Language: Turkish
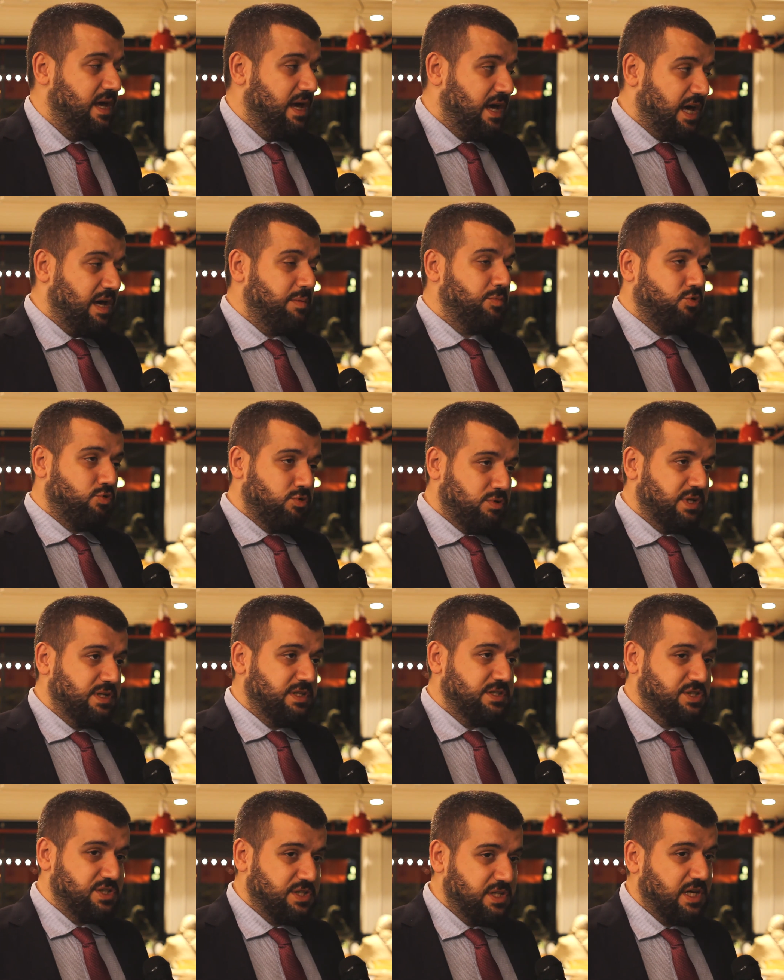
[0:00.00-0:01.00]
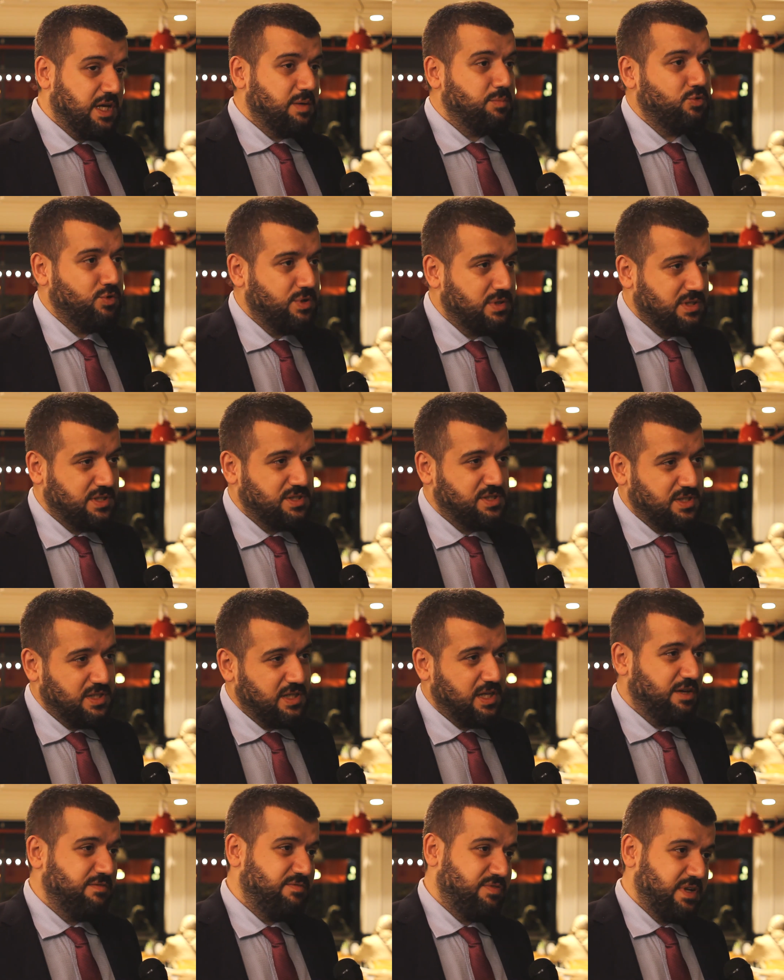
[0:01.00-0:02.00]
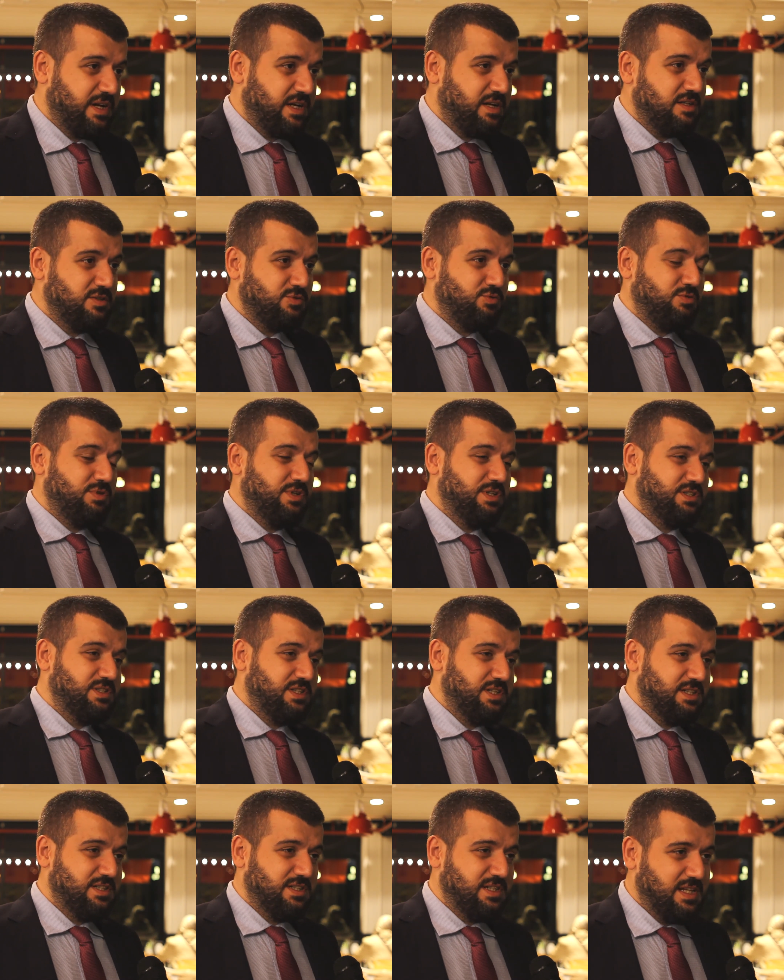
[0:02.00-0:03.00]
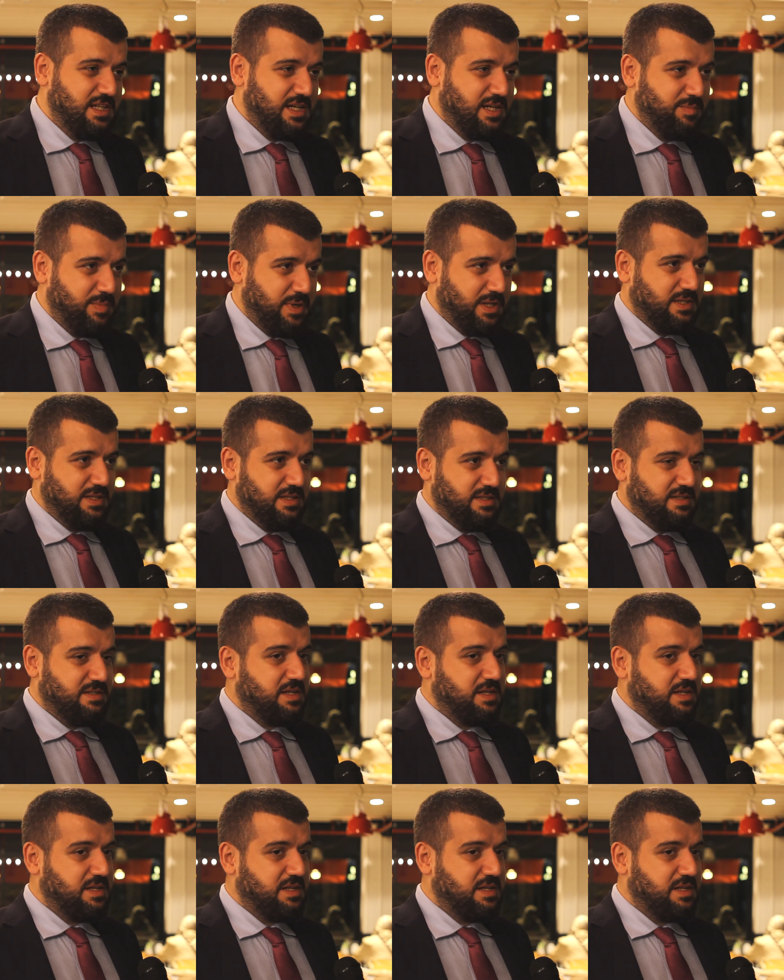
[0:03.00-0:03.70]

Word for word: hem kullanıcıyı hem üreticiyi hem frekans kullanıcılarını neler bekledi,